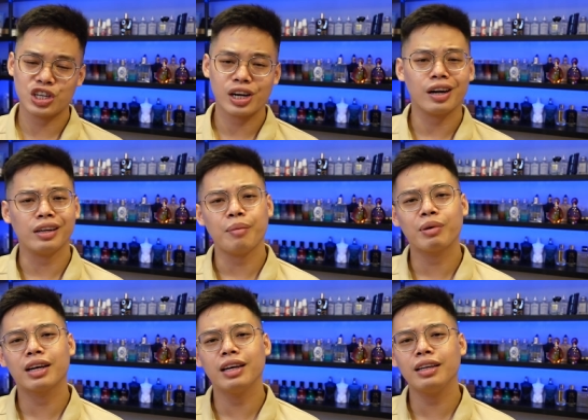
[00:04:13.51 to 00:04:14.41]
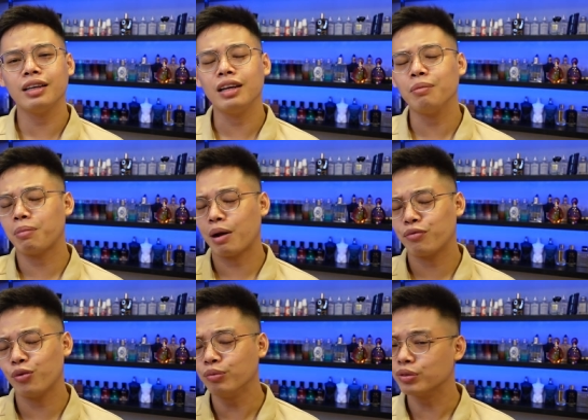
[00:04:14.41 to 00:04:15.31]
Jet I Am King Li
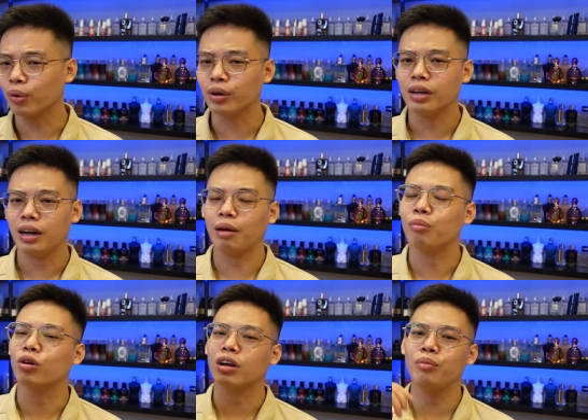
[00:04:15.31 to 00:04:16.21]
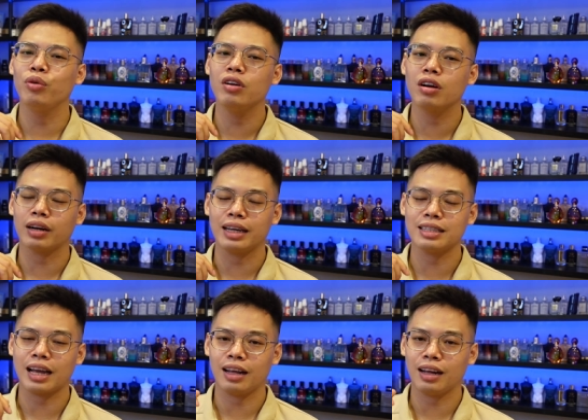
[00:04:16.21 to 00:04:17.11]
Parfum rồi là một cái mùi hương
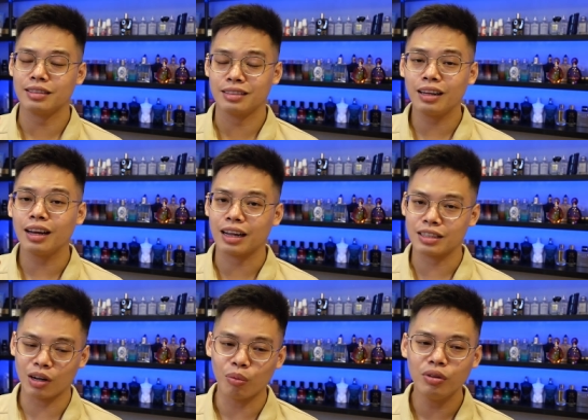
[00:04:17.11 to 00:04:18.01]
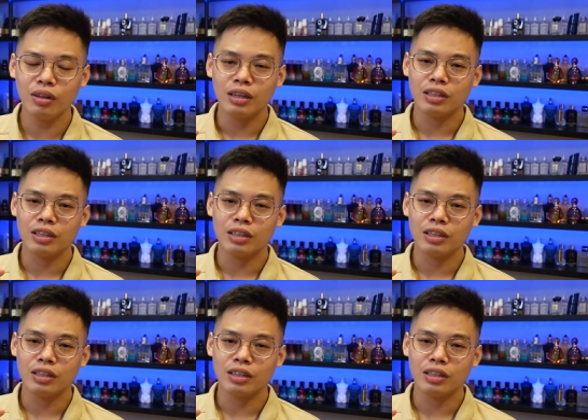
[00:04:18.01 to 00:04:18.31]
đánh giá rất là giống